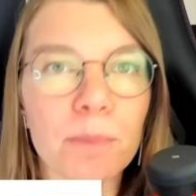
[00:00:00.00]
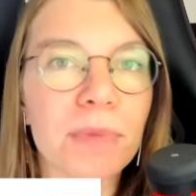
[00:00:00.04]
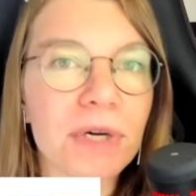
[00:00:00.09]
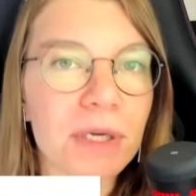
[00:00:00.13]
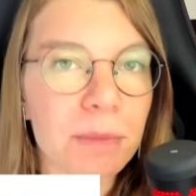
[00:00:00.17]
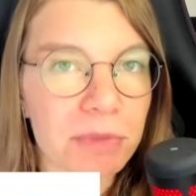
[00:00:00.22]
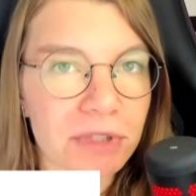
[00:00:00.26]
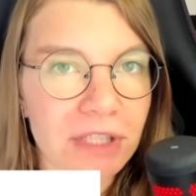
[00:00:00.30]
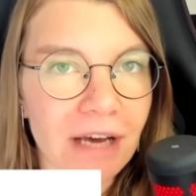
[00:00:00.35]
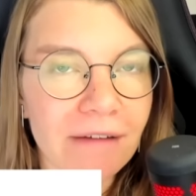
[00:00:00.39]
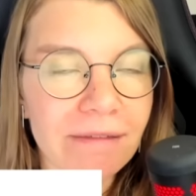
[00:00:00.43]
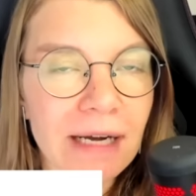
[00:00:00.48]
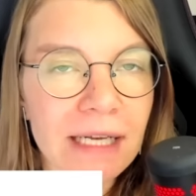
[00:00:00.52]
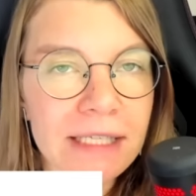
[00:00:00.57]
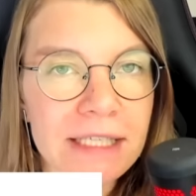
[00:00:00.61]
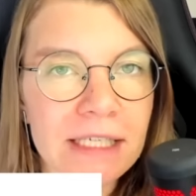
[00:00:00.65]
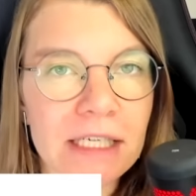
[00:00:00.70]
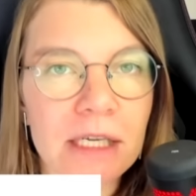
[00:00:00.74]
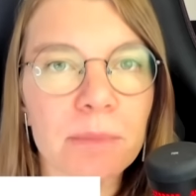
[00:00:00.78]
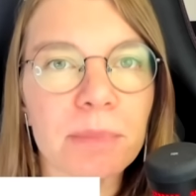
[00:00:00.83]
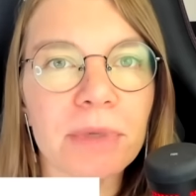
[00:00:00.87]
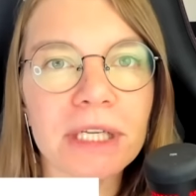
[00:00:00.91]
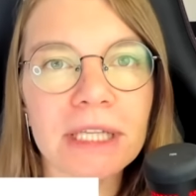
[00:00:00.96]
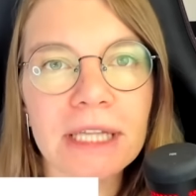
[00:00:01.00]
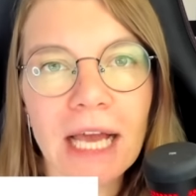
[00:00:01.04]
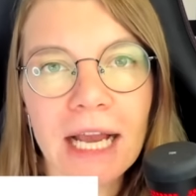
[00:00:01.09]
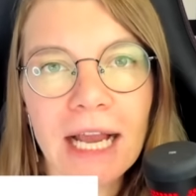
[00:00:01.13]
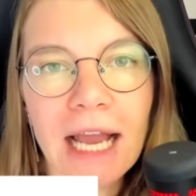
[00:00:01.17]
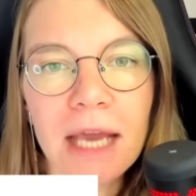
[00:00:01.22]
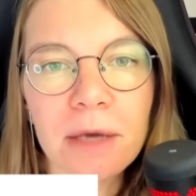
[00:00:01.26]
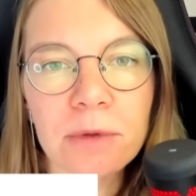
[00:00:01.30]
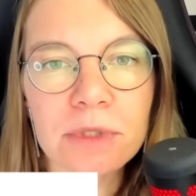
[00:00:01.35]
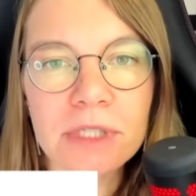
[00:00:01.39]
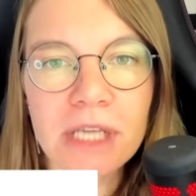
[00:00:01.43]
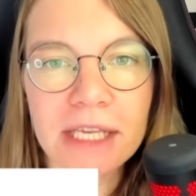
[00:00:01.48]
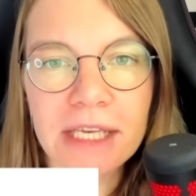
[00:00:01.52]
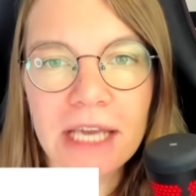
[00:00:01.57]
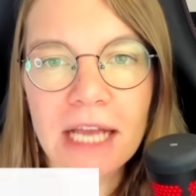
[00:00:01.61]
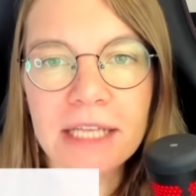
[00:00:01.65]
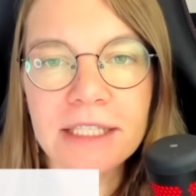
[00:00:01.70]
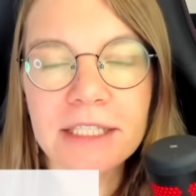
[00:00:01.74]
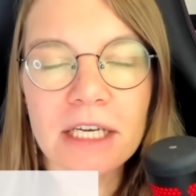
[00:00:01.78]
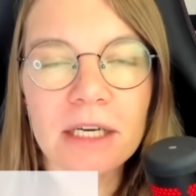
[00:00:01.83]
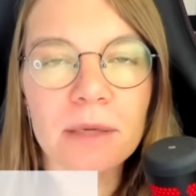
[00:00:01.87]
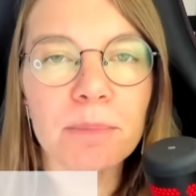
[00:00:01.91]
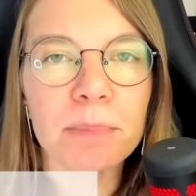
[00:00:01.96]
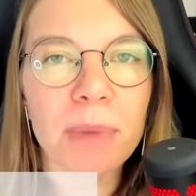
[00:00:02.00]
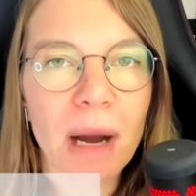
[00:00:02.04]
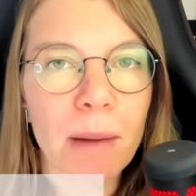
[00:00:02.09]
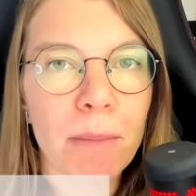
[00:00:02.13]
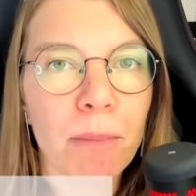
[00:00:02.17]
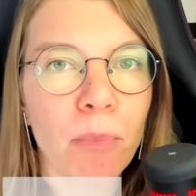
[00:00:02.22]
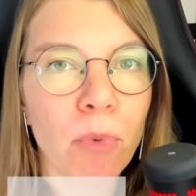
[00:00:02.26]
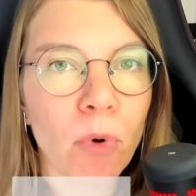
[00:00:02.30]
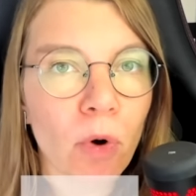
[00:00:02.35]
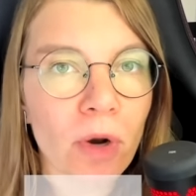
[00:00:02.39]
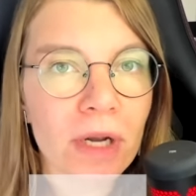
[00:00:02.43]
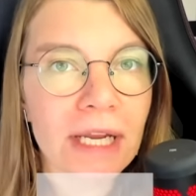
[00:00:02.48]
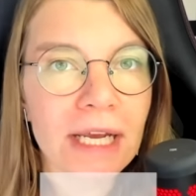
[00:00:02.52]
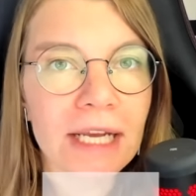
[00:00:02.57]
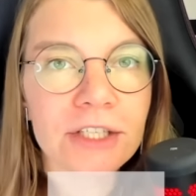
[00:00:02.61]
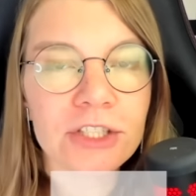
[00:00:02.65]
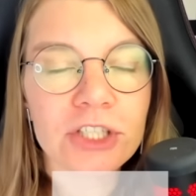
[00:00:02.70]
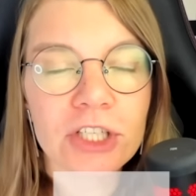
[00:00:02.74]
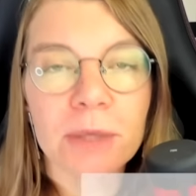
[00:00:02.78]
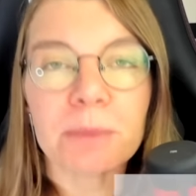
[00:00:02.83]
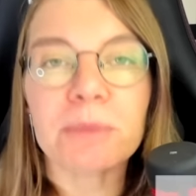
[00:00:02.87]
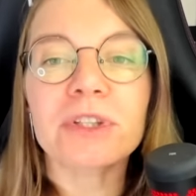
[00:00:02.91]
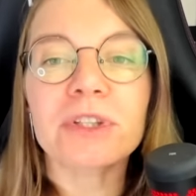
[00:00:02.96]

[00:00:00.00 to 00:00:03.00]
Преподаватели предлагают занятия по более чем